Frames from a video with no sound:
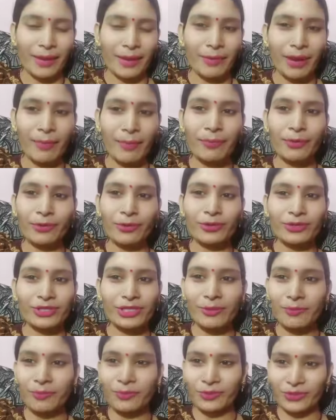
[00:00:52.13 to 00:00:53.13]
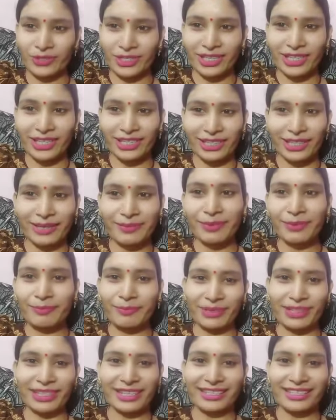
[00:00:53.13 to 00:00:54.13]
अब आप लोगों से पूछेंगे तभी
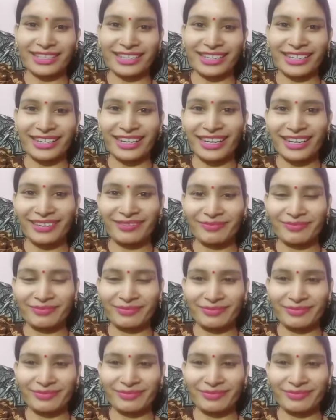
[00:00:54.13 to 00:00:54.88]
पता चलेगा ना